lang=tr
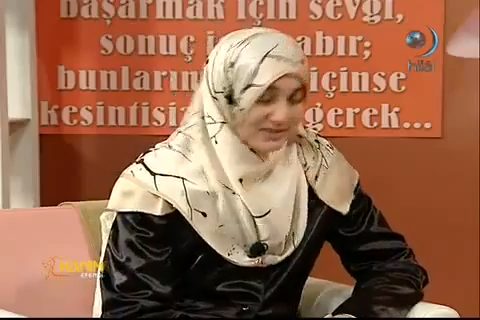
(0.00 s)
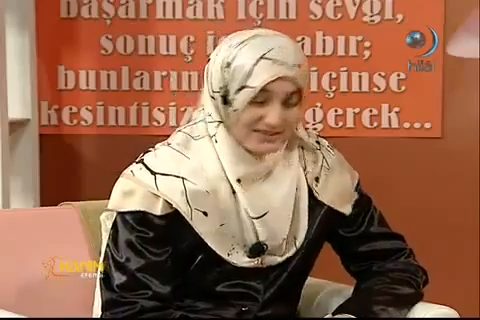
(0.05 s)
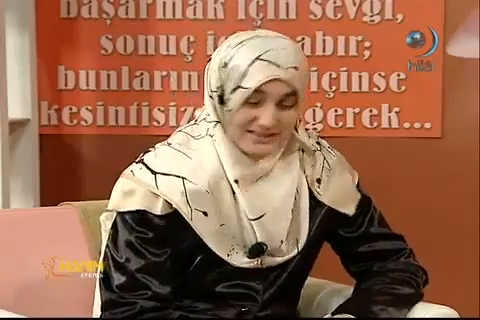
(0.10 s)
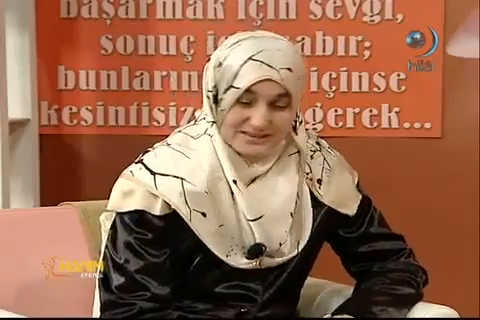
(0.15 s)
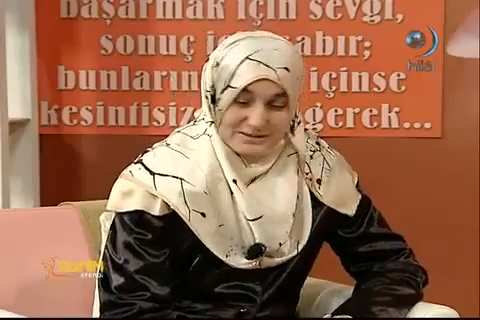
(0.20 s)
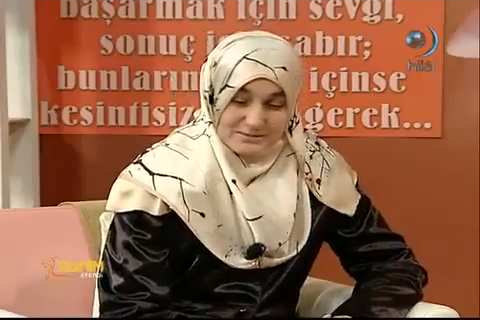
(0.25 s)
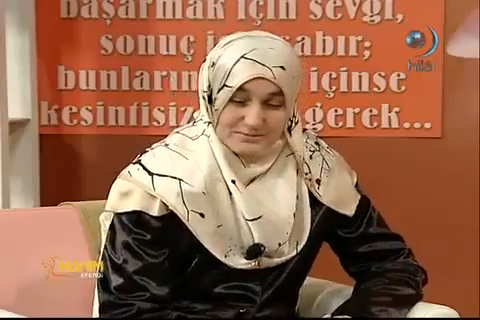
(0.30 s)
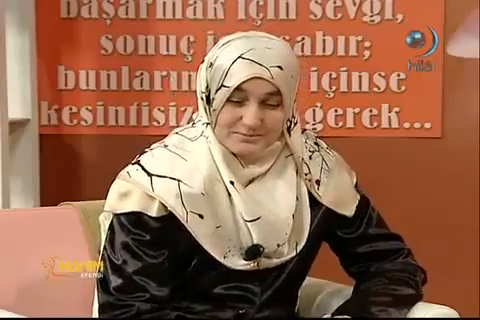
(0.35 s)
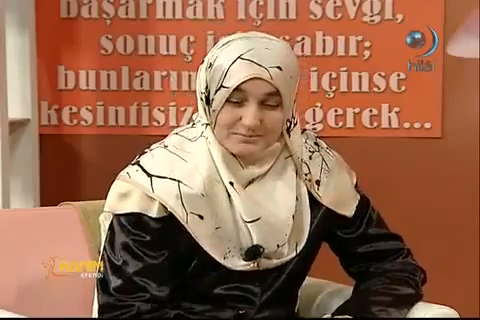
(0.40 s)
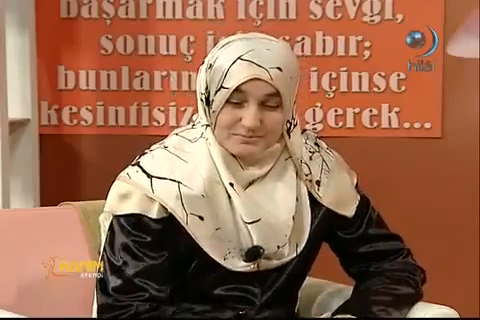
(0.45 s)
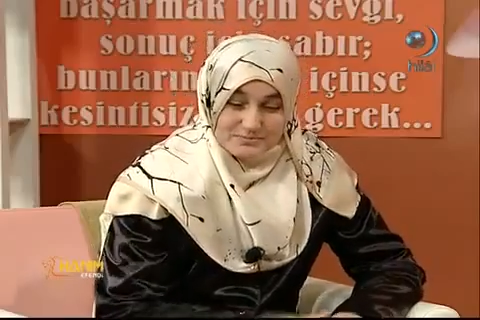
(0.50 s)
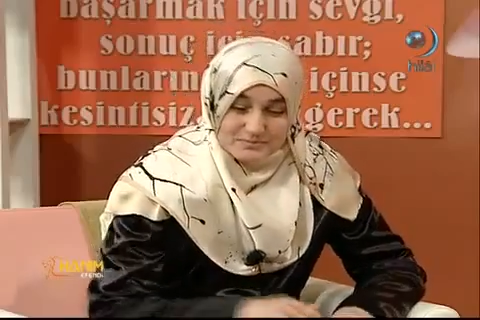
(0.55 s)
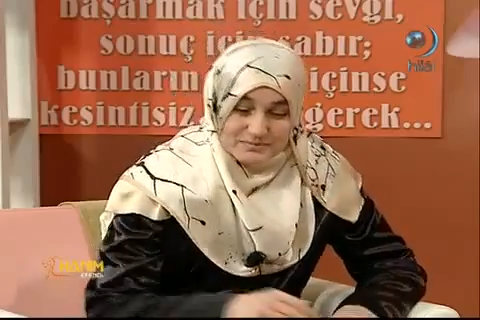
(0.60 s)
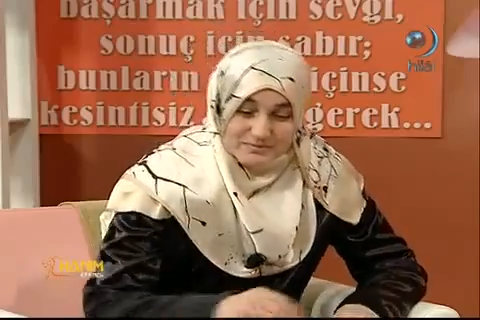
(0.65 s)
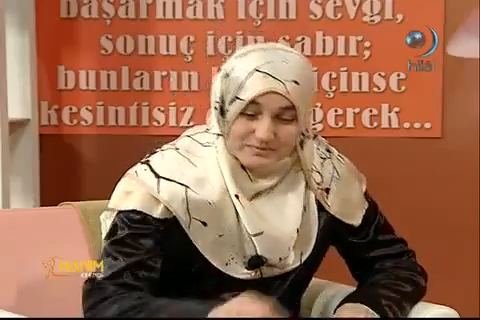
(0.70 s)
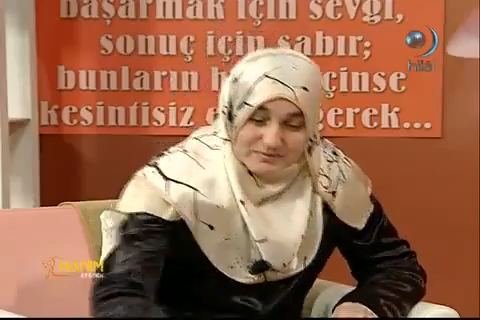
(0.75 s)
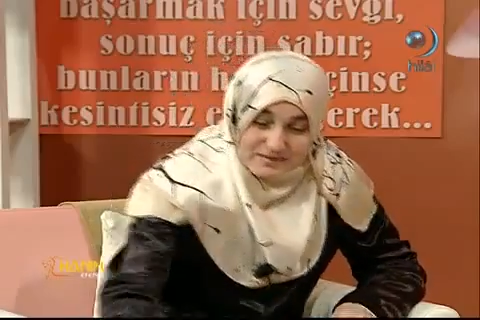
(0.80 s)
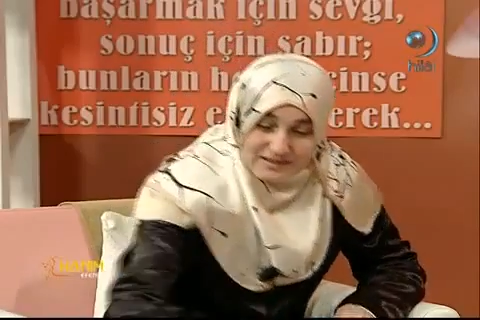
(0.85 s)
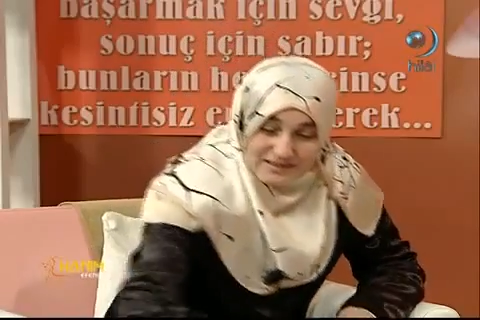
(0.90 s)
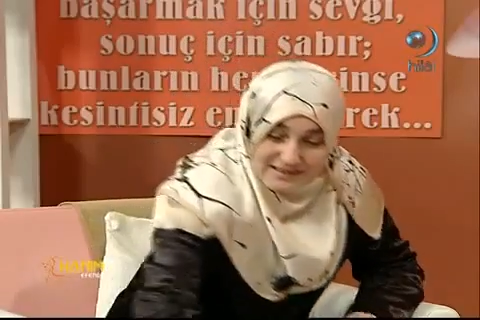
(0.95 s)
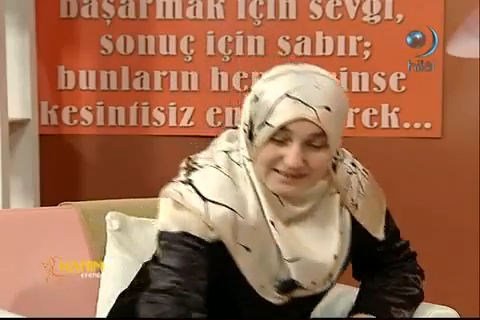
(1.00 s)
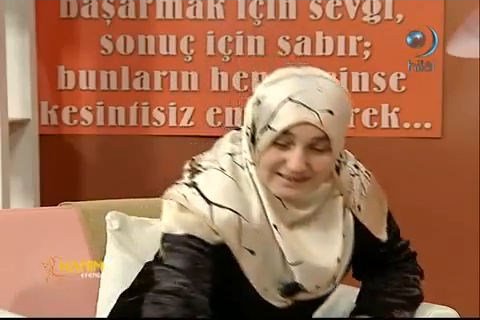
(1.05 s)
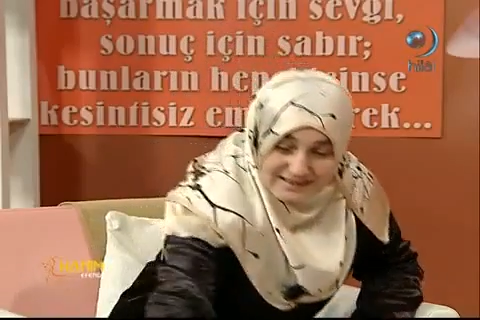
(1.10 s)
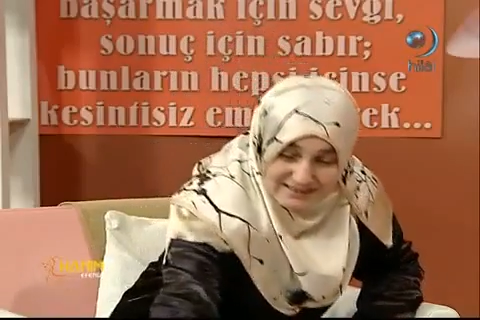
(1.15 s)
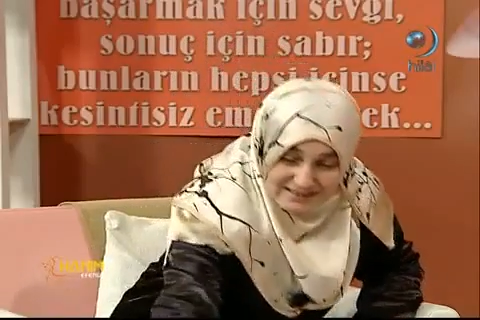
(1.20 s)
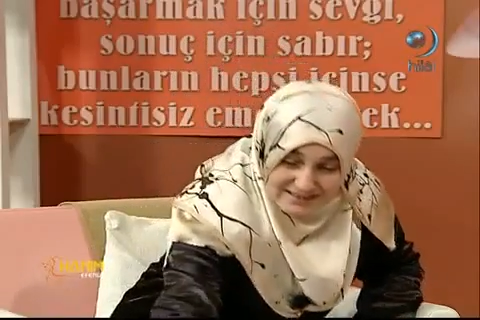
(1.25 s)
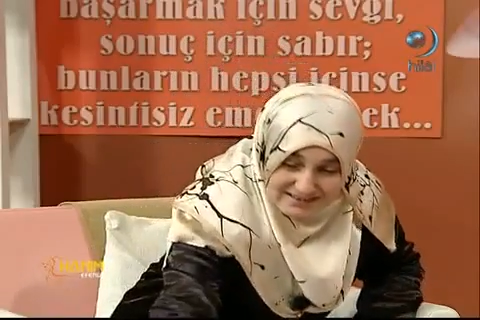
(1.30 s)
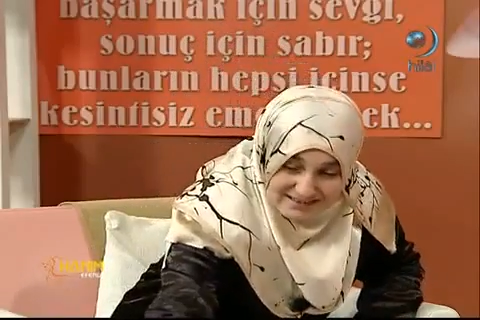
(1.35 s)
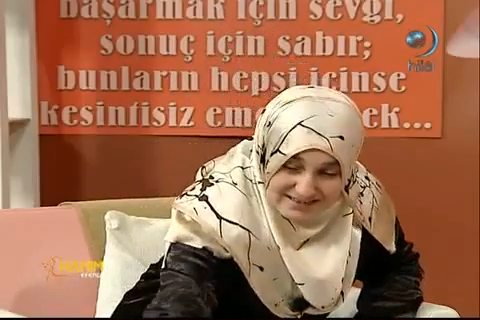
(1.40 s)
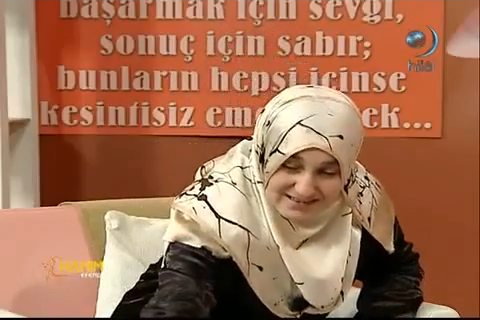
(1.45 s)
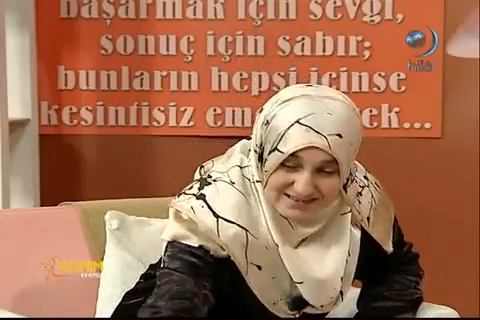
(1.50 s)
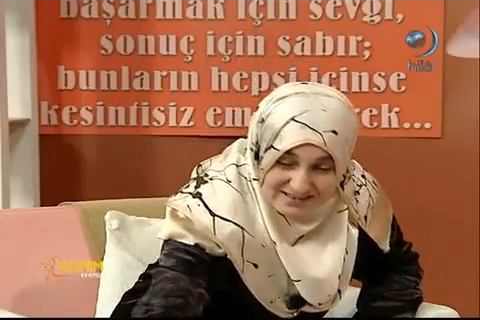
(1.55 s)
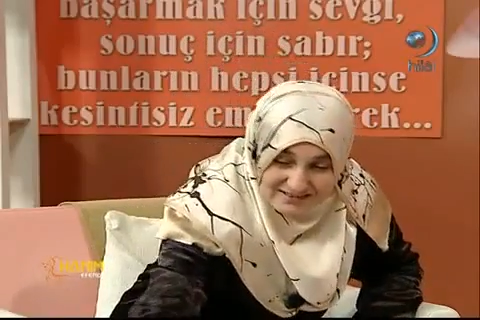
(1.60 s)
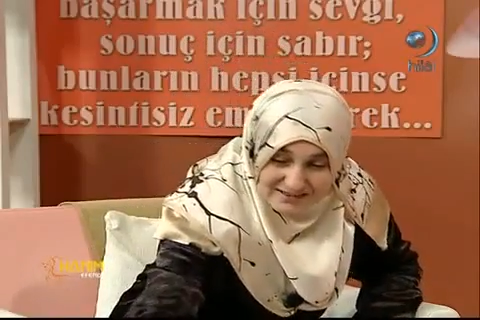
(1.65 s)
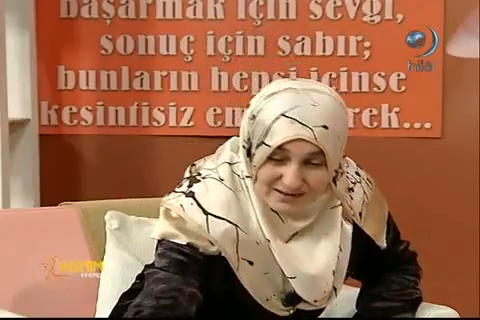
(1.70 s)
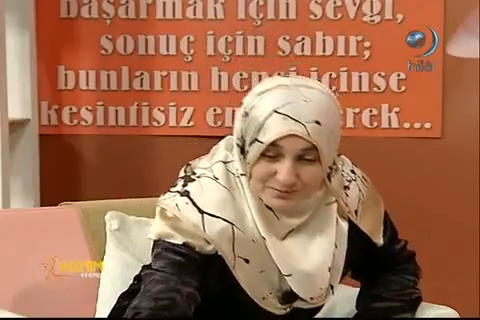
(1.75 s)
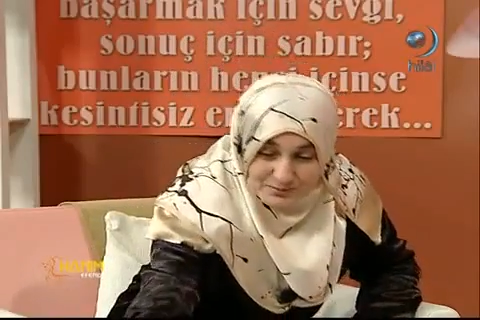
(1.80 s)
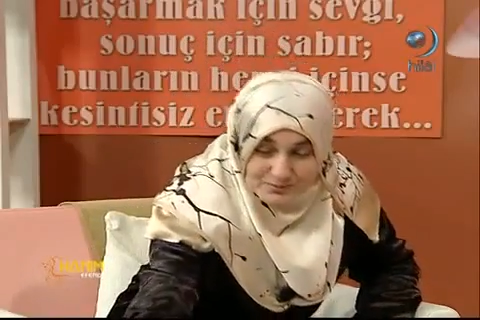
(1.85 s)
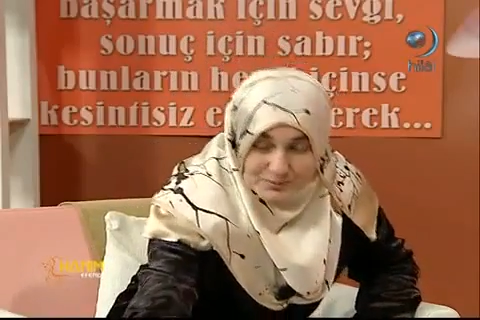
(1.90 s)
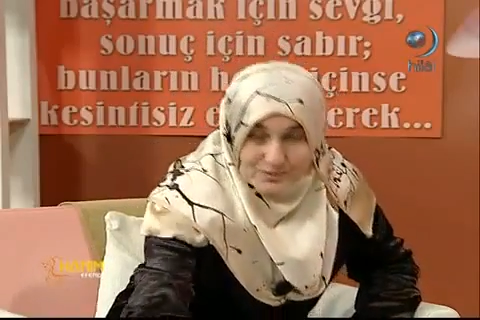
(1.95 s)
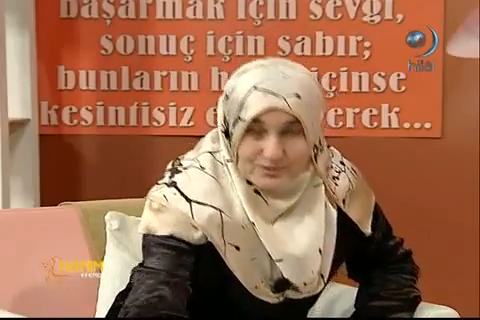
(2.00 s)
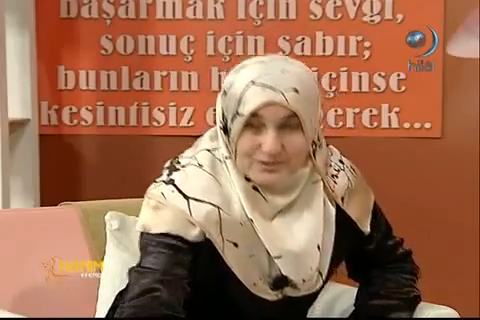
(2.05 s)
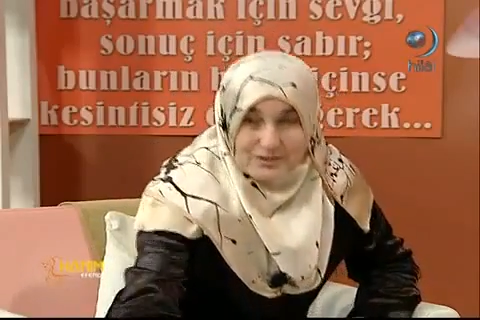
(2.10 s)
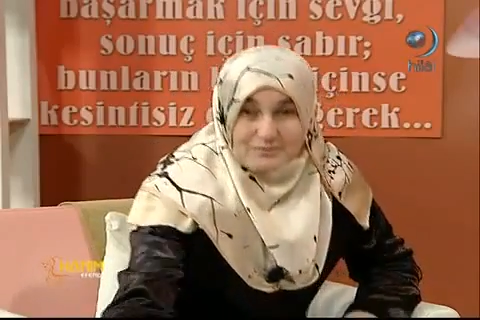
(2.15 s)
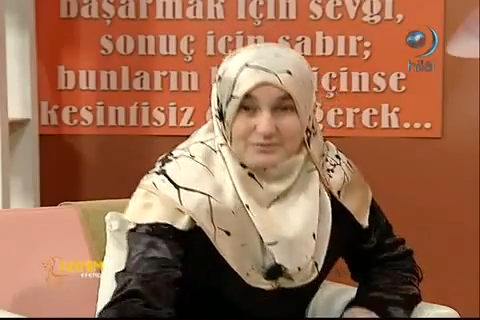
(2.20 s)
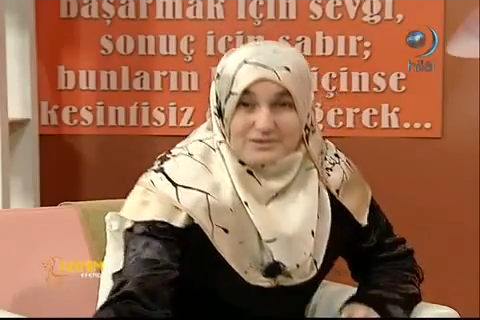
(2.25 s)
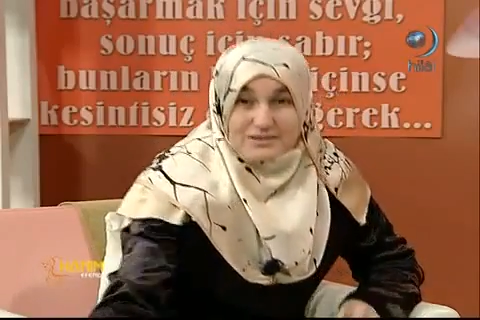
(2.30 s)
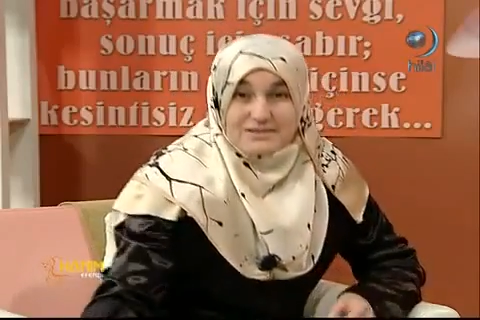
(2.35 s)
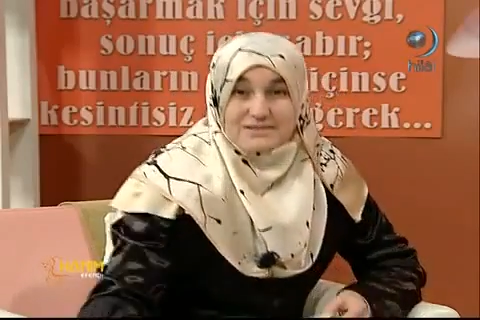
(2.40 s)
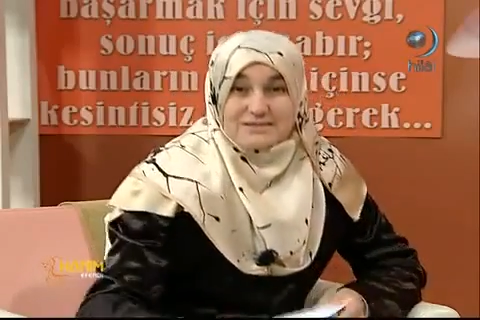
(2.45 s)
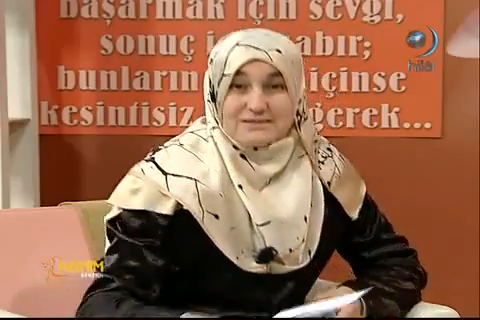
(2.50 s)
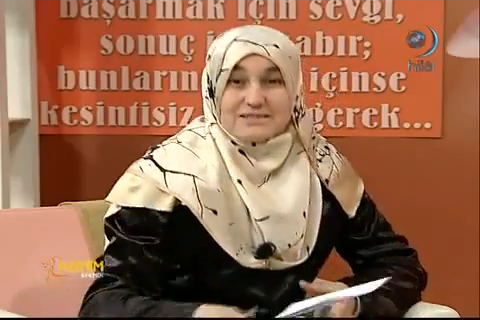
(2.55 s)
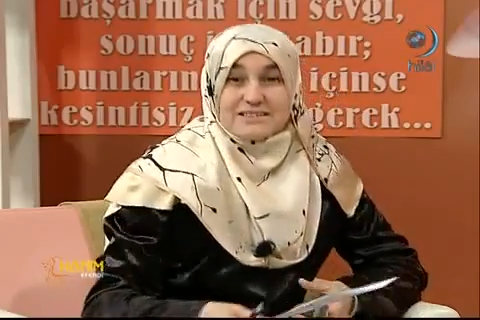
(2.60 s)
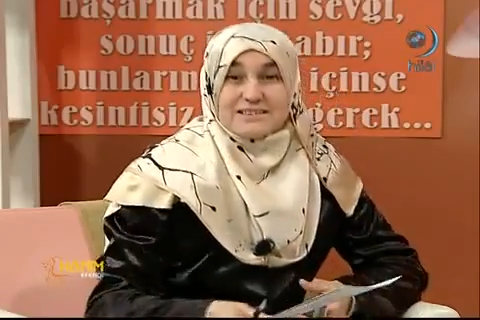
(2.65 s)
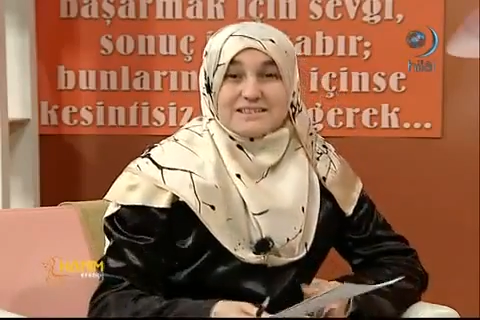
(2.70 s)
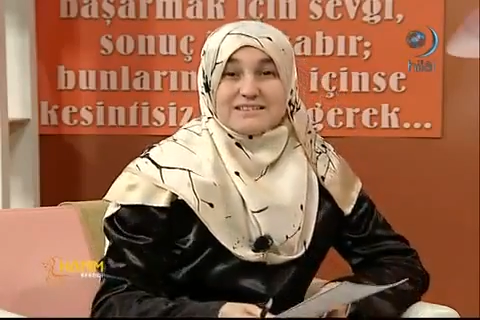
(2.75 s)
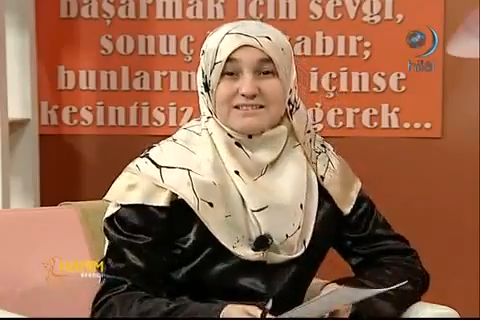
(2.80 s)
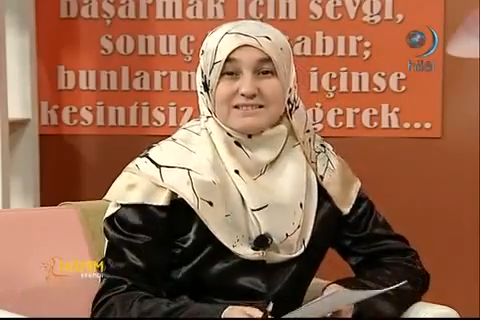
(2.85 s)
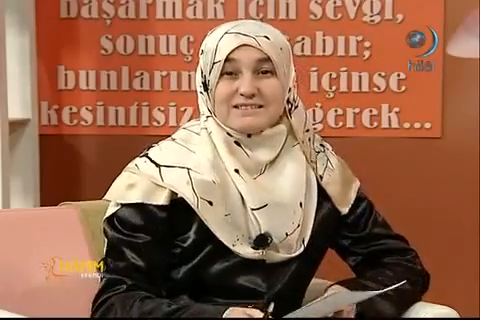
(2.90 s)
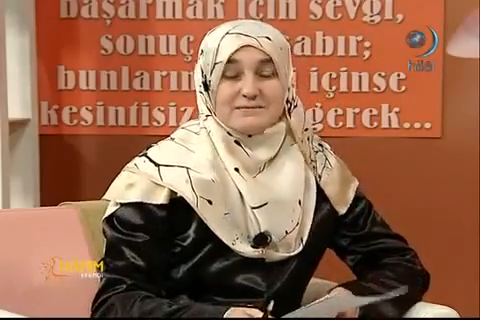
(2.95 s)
Ee, İnşallah programın